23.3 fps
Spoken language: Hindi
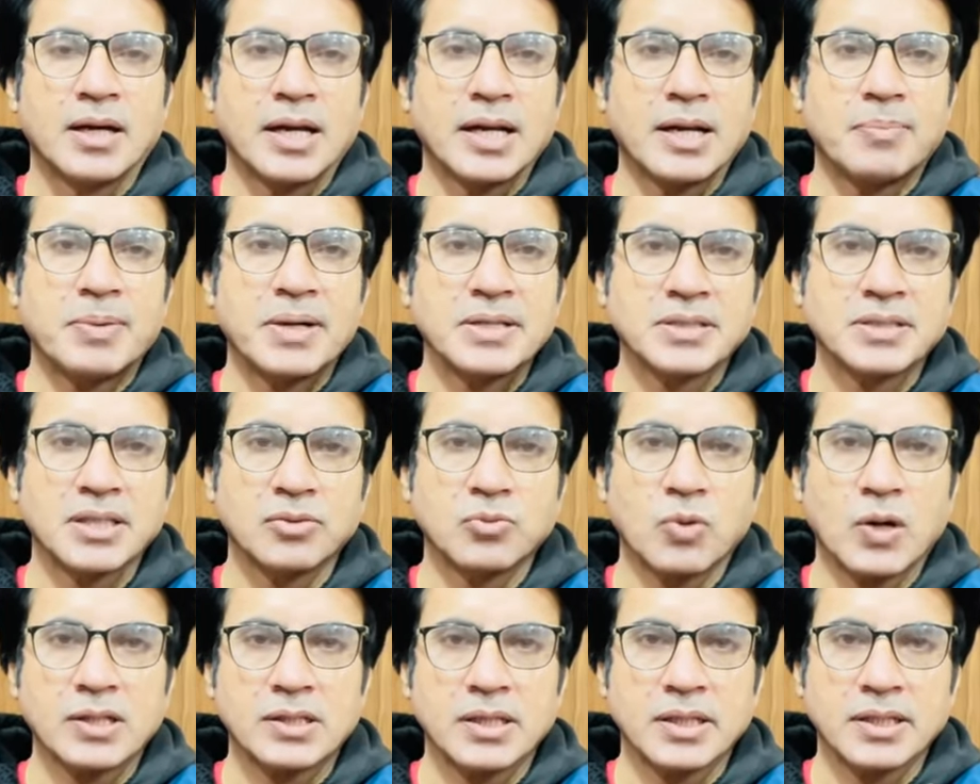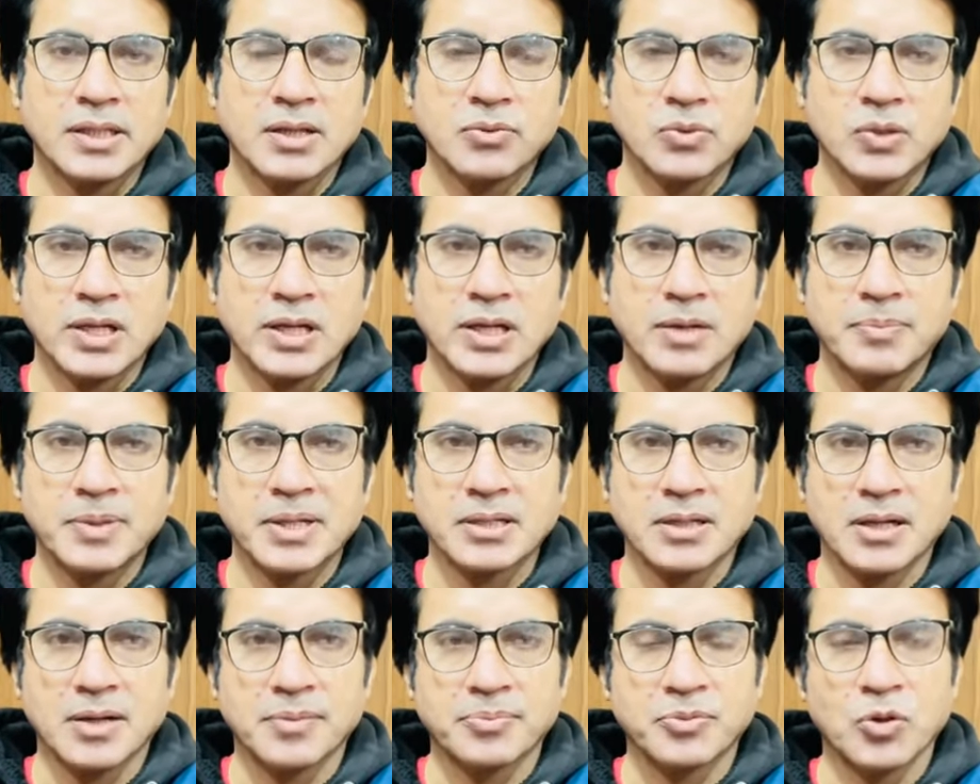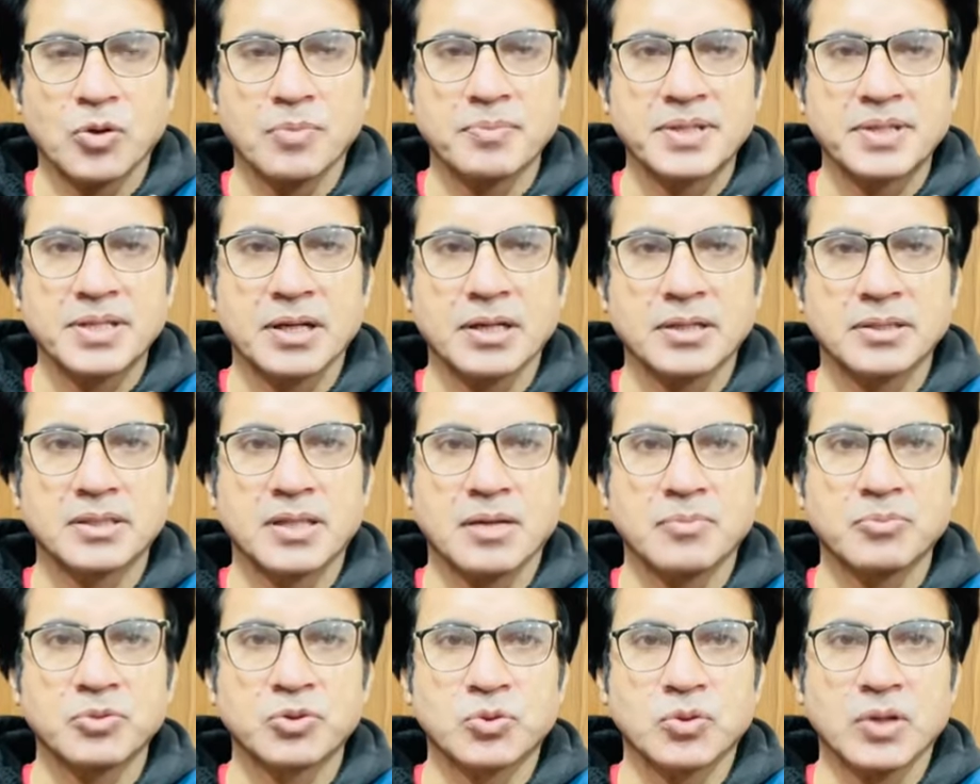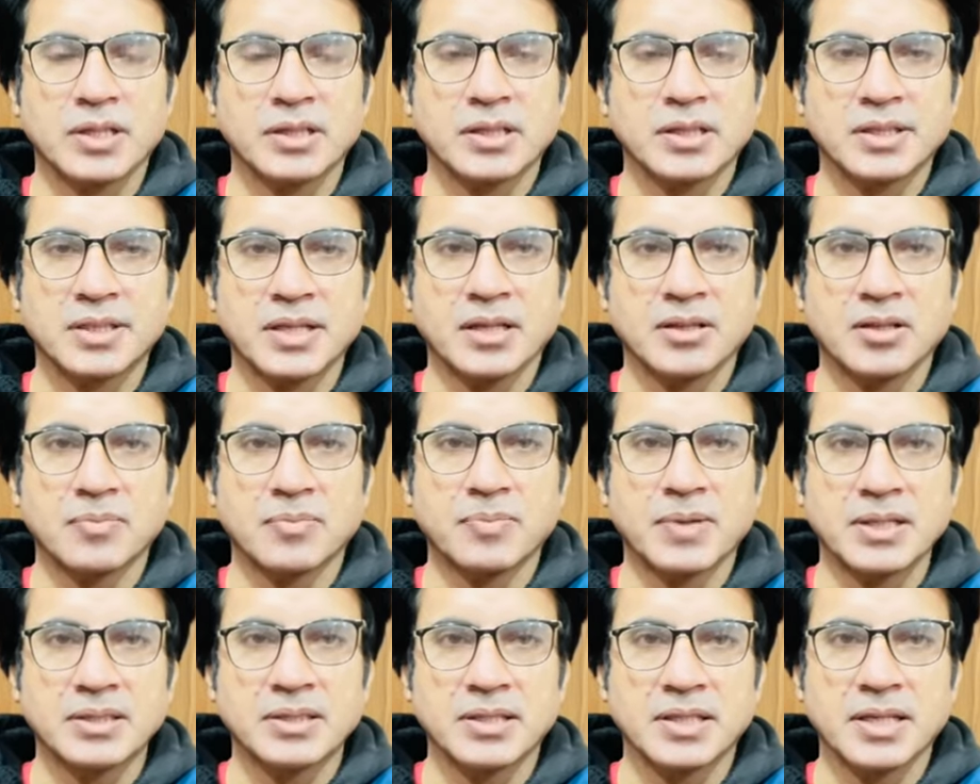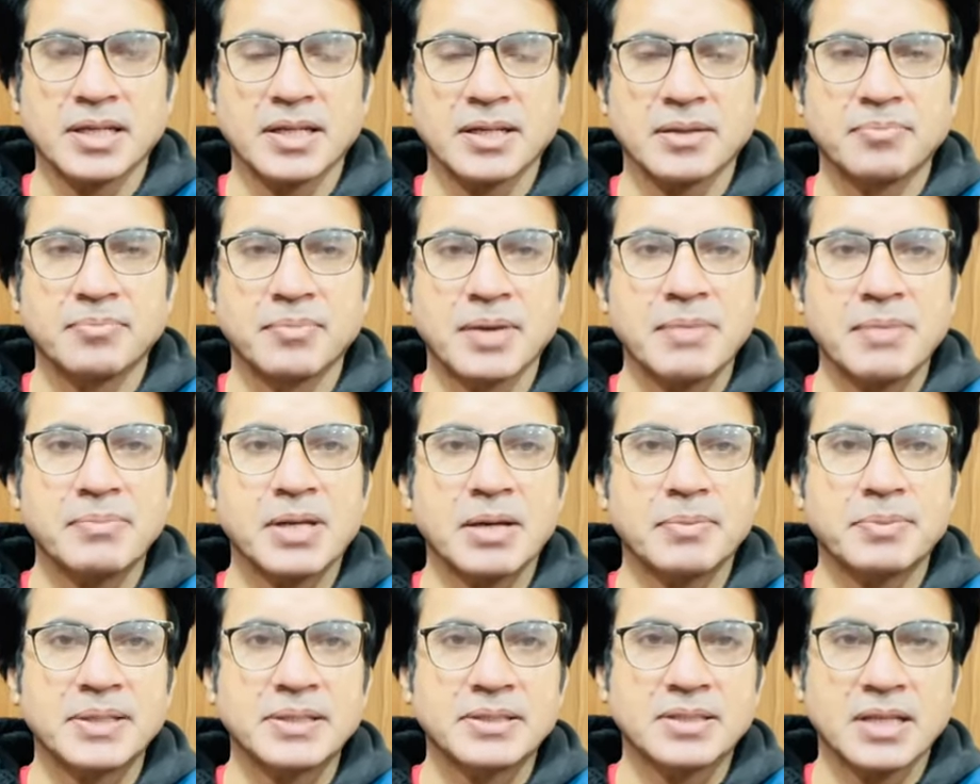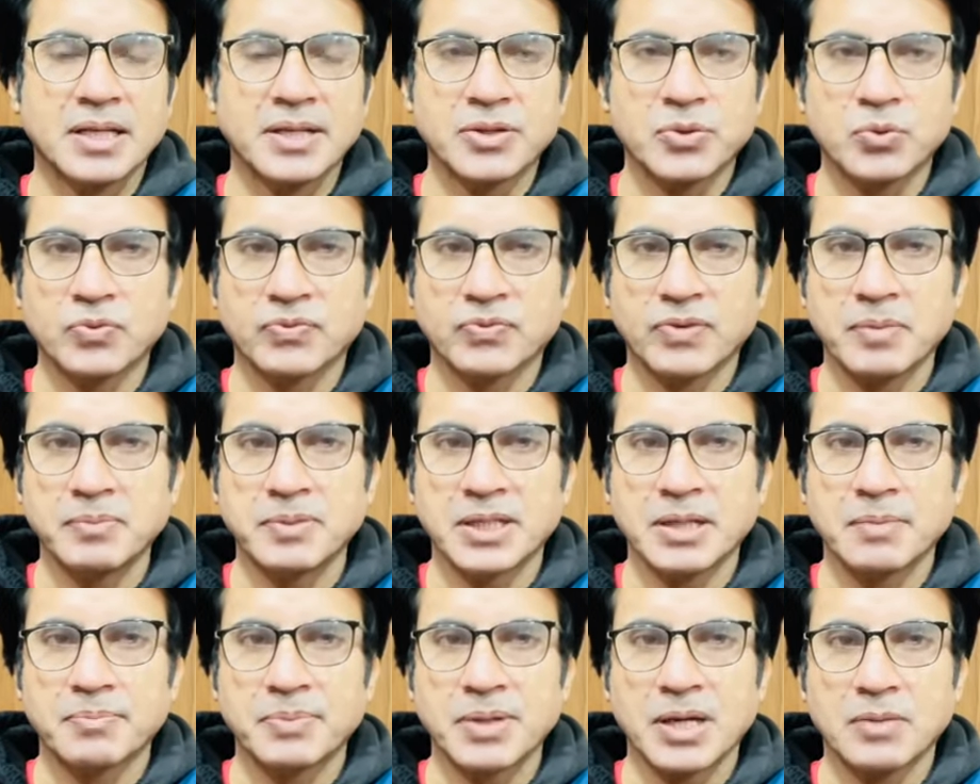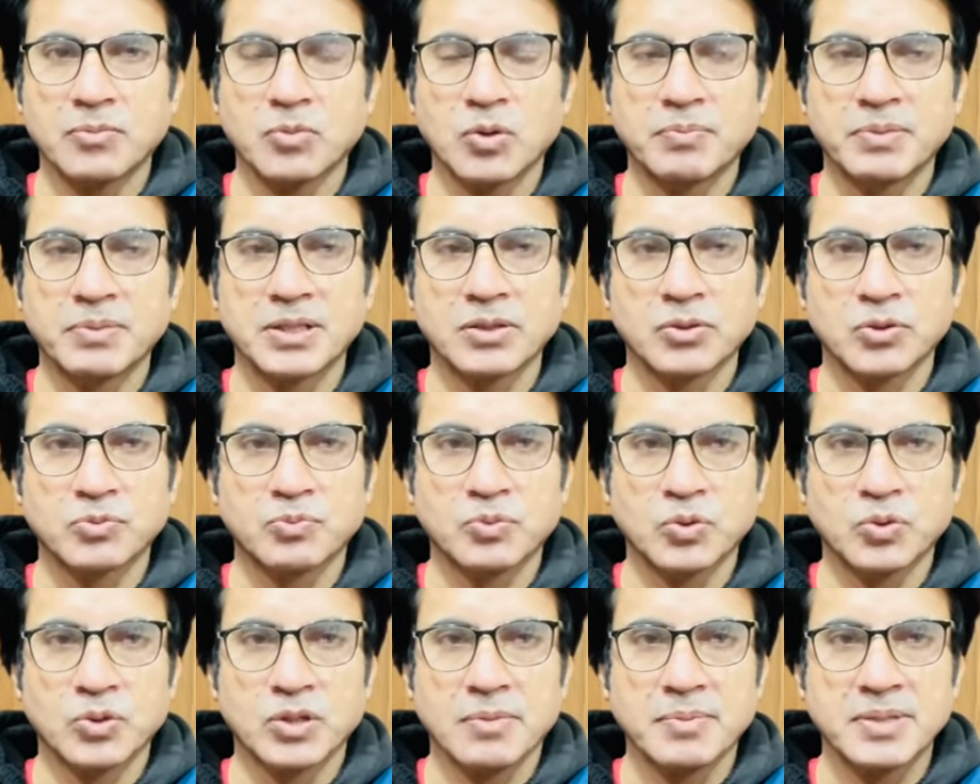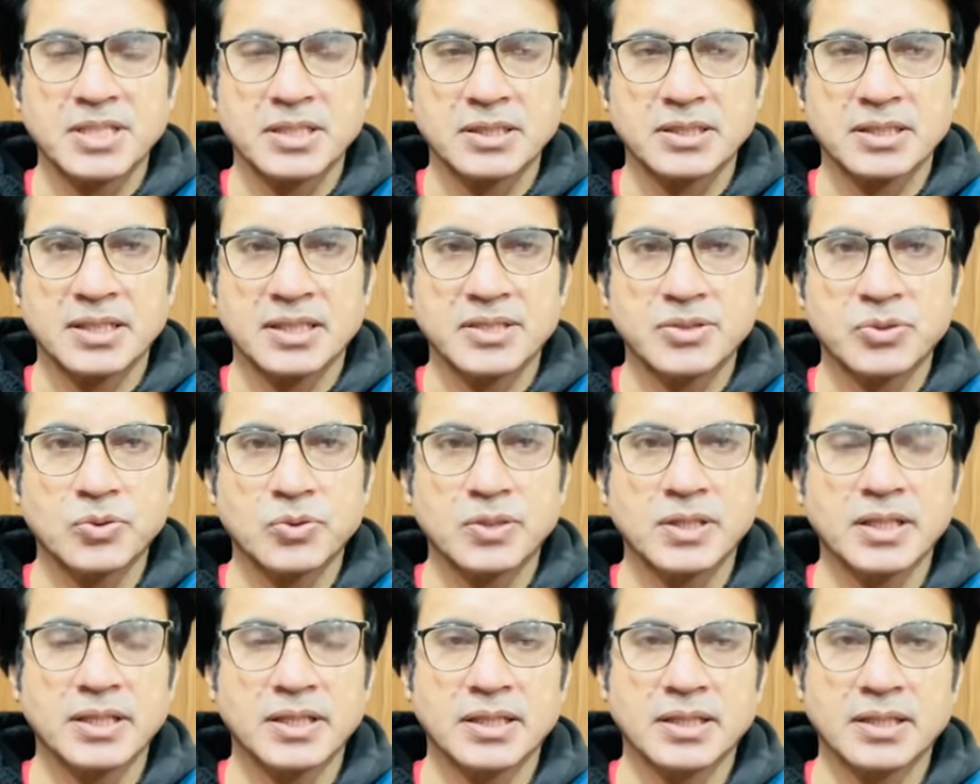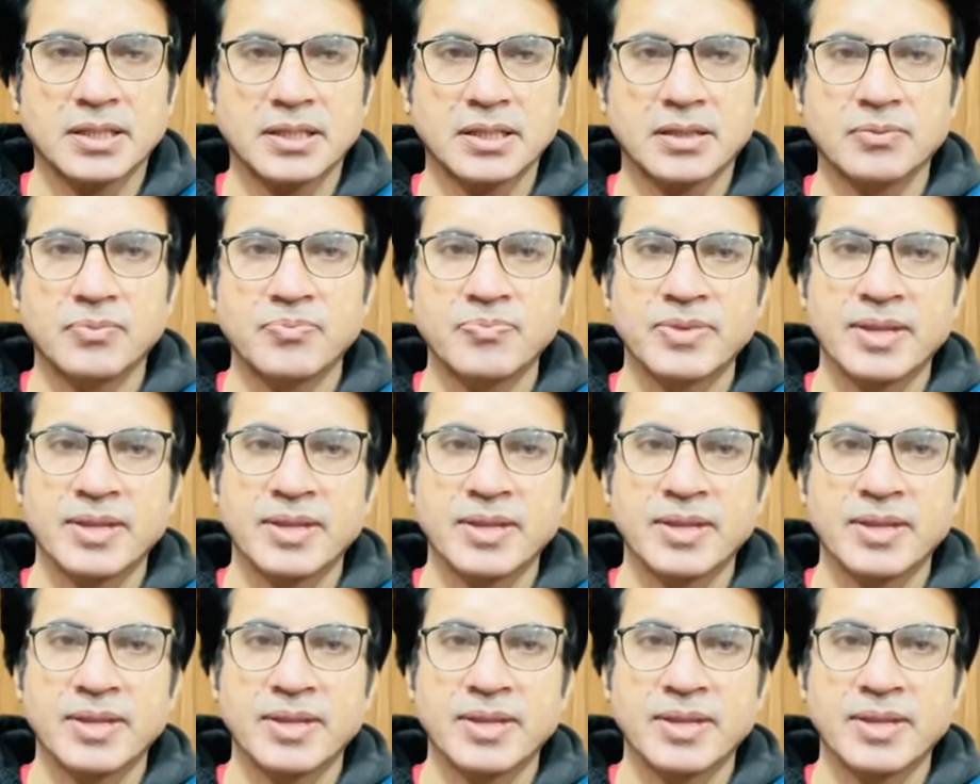अल्लाह पाक से दुआ करता हूं कि अल्लाह पाक आपको हमेशा हंसता मुस्कुराता शादरबाद रखे मैं भी अपनी सारी गुड फैमिली के प्यार मोहब्बत और सपोर्ट का हमेशा तरह शुक्रिया अदा करता हूँ